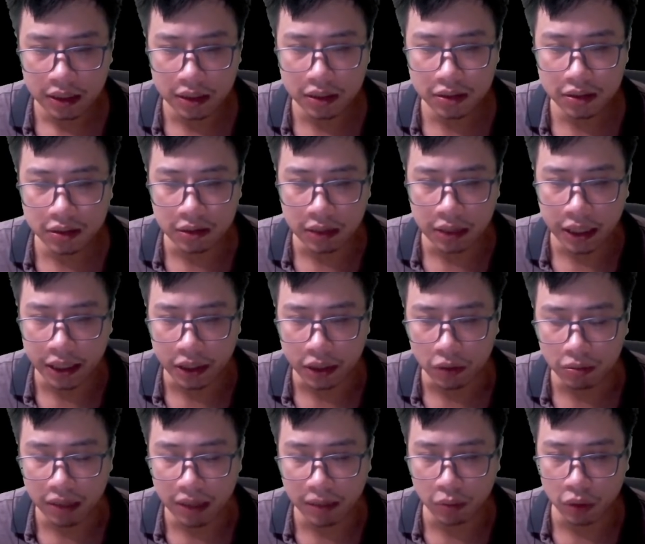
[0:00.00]
Một điểm này
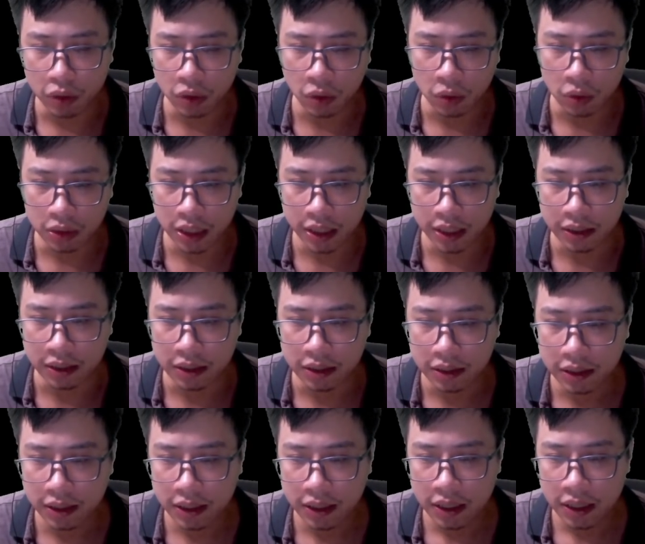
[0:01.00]
khiến toàn thân quán ầm
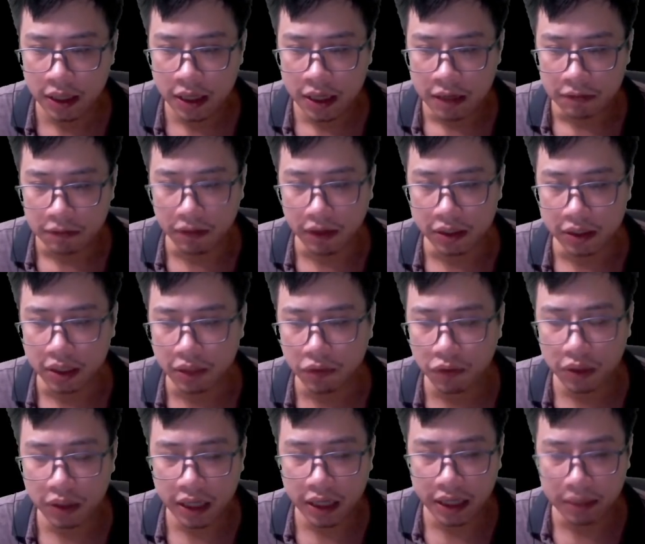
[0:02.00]
ầm chấn động,
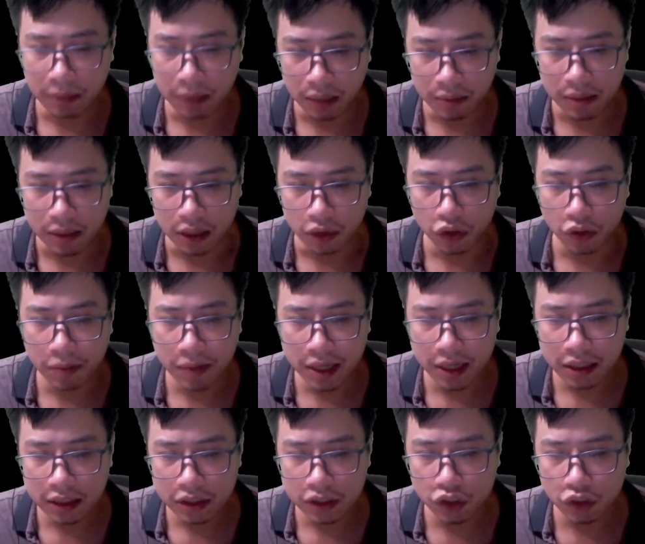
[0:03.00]
hai mắt mở bừng
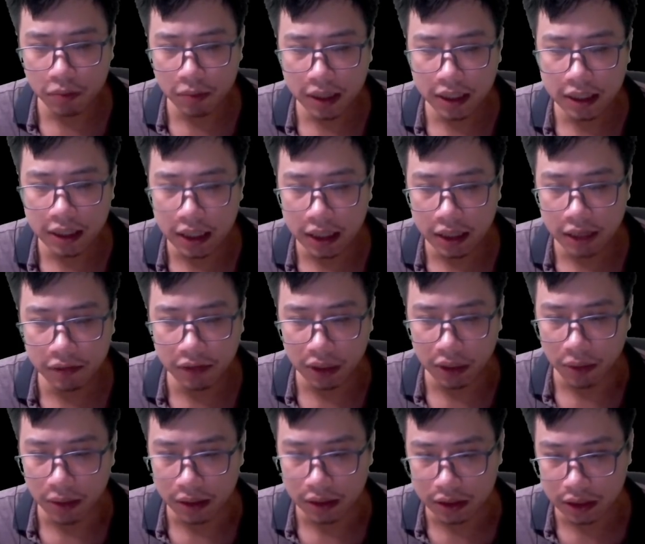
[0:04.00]
ra, đồng tử đỏ
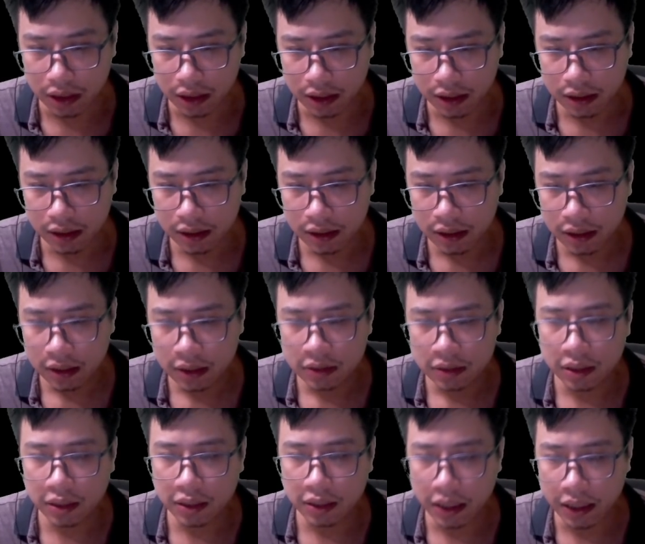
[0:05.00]
sậm, thân thể run
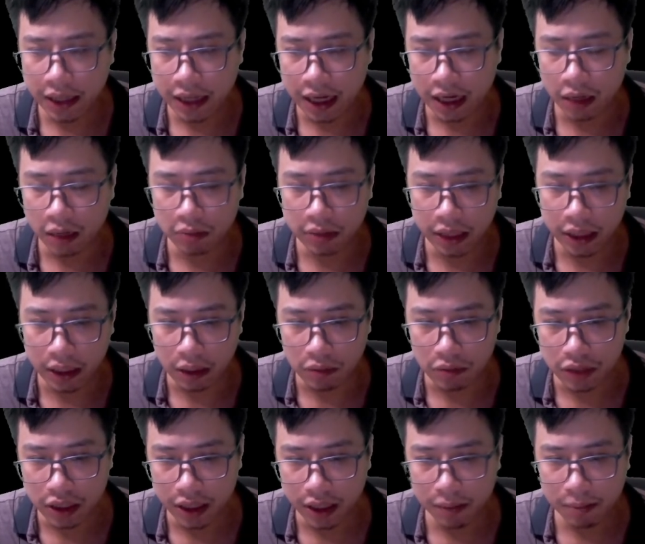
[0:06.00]
rẩy.
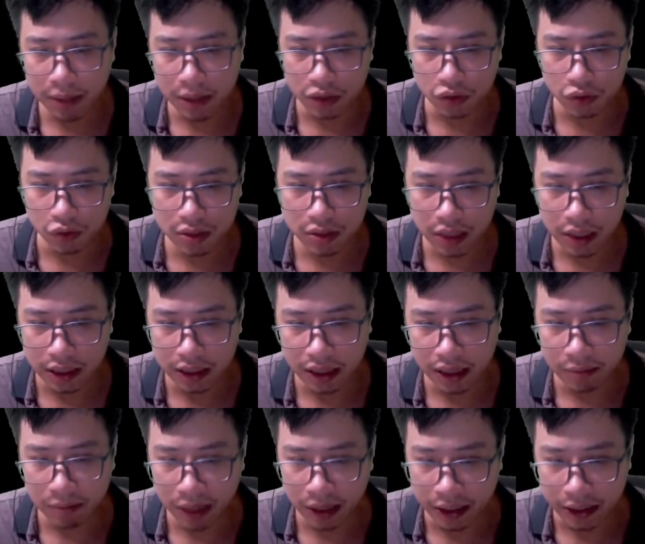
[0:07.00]
Một luồng lực lượng
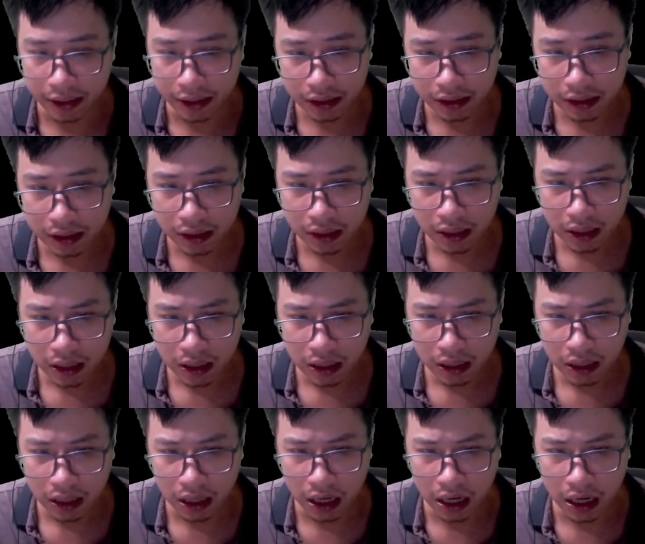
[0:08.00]
khổng lồ từ trong cơ
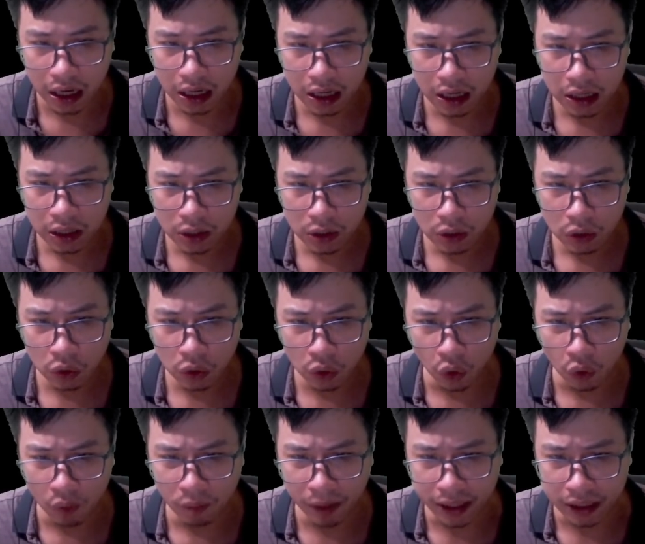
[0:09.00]
thể hắn điên cuồng nảy
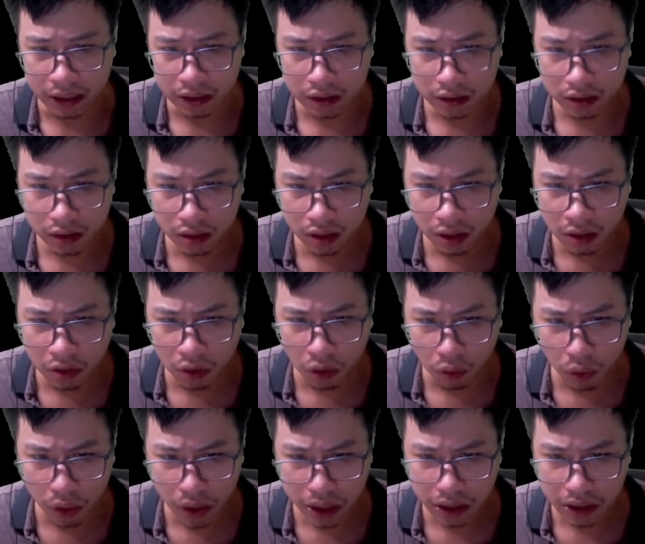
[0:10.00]
sinh, khiến cho thân
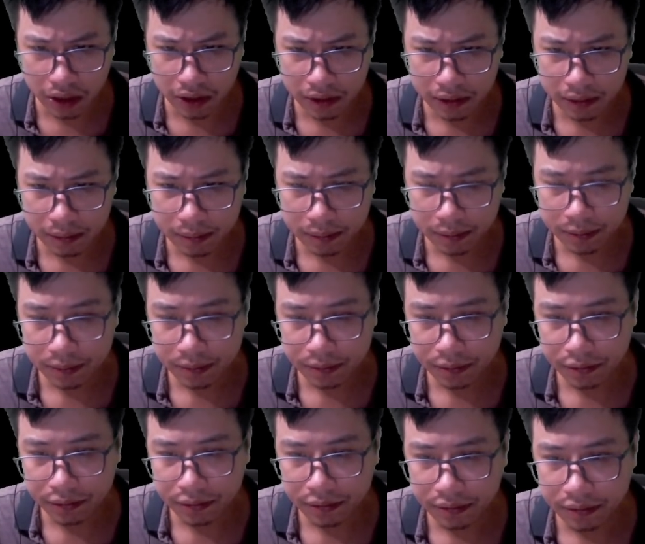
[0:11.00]
thể hắn vang lên
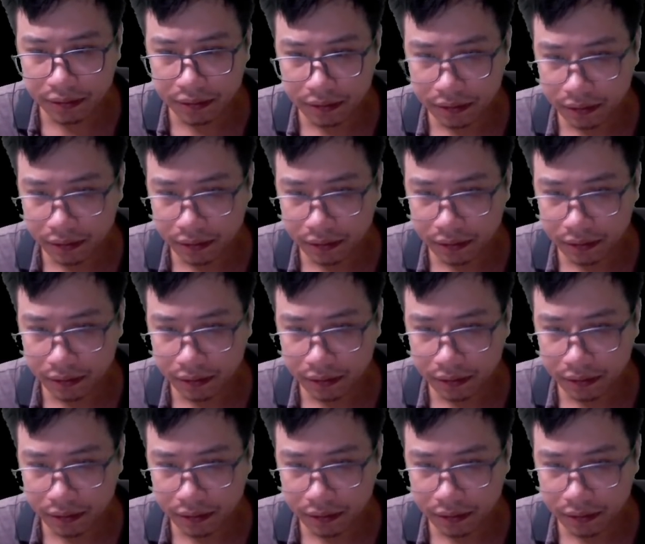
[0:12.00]
những tiếng nổ